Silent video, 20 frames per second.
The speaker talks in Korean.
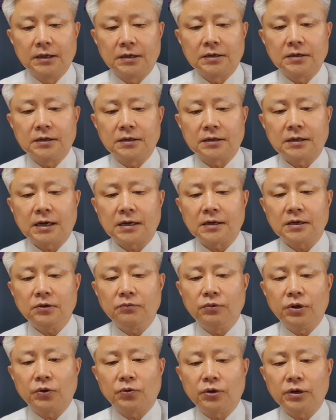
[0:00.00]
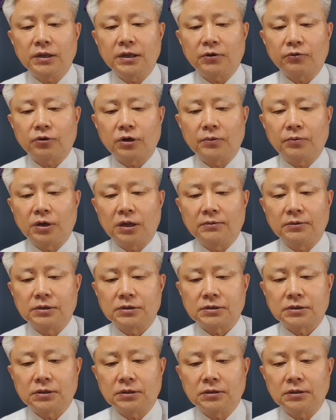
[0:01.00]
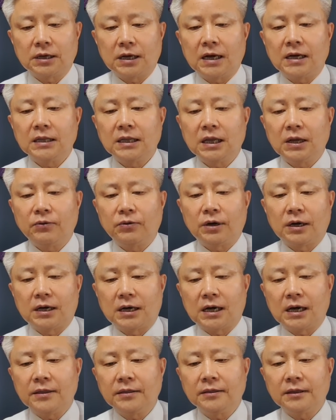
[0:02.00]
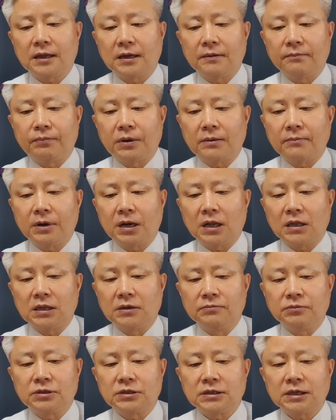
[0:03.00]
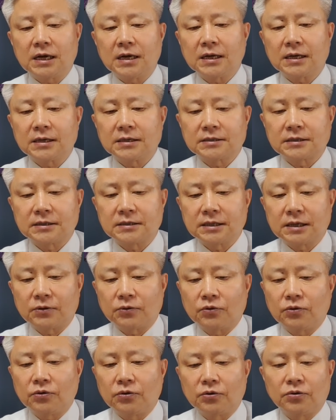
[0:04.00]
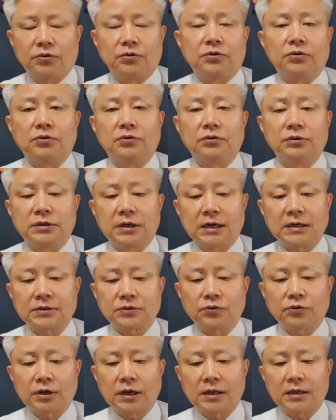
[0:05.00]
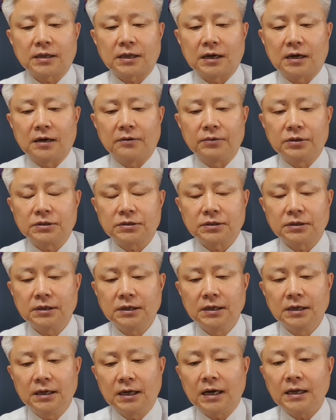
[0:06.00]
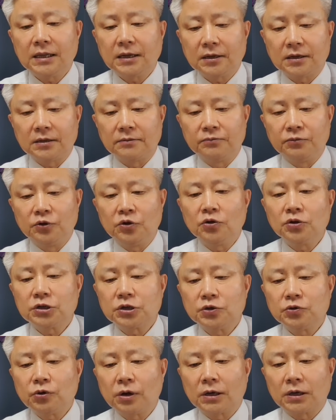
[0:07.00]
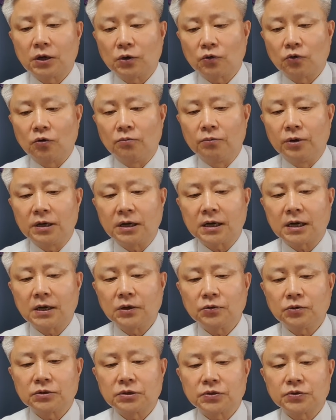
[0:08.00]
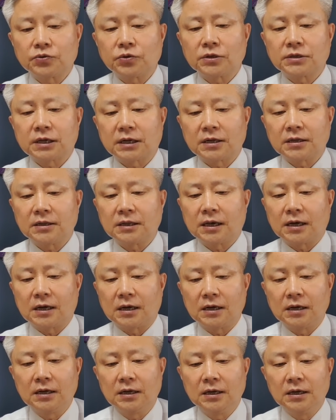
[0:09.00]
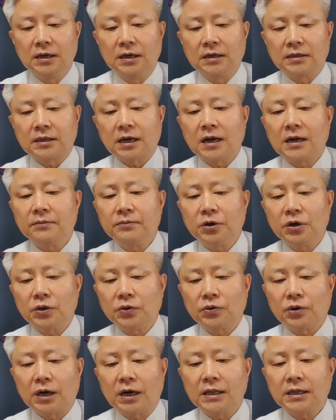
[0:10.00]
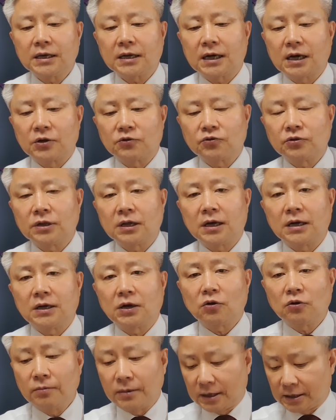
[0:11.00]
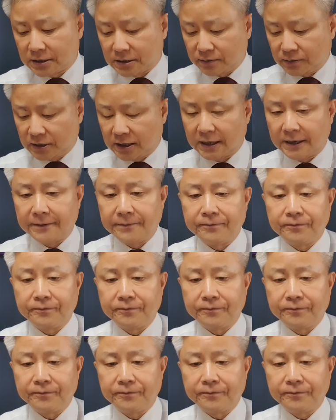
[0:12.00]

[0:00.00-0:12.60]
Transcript: 그는 딸을 외국인 학교에 보내면서 아내와 한 달 100만원 넘지 않게 쓰자고 어, 약속했다면서 아내는 미용실도 안 가고 머리칼도 스스로 자른다. 딸 머리도 아내가 해준다 라고 말했습니다.